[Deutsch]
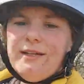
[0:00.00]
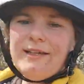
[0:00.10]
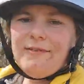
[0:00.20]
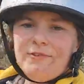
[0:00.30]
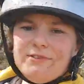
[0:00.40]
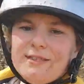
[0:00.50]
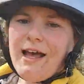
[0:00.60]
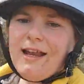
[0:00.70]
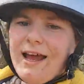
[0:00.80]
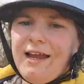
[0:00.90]
in der wir uns
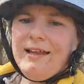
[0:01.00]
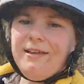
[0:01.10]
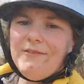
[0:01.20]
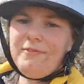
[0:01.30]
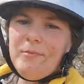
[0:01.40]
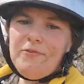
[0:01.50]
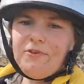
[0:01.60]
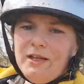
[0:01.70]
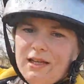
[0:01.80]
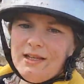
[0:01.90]
gerade alle irgendwie
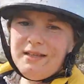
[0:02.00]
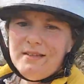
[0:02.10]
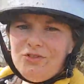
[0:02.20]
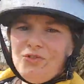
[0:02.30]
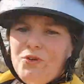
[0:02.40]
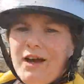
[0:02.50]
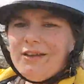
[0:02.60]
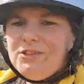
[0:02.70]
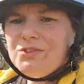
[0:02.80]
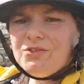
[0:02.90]
befinden, die ist schon
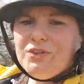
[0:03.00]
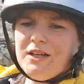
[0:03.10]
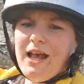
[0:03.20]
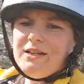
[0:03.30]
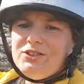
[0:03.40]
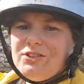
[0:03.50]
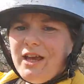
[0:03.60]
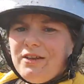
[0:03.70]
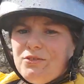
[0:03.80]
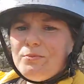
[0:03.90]
ganz schön
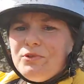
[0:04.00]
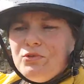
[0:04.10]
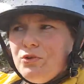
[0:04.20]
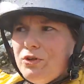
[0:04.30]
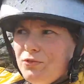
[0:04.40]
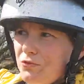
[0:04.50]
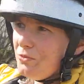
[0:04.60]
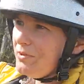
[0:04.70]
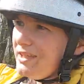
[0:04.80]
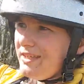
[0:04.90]
anstrengend und bedrückend für
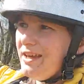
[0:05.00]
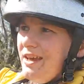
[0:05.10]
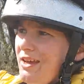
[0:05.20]
mich.